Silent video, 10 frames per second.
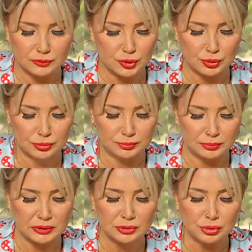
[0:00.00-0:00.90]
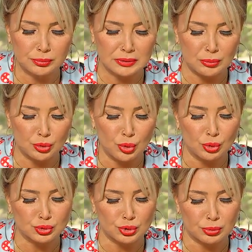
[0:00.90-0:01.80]
Çok. Bayılıyorum bir de böyle
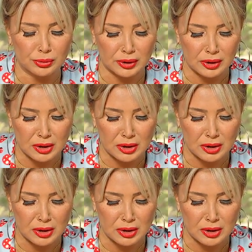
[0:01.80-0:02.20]
yoğun çorbaya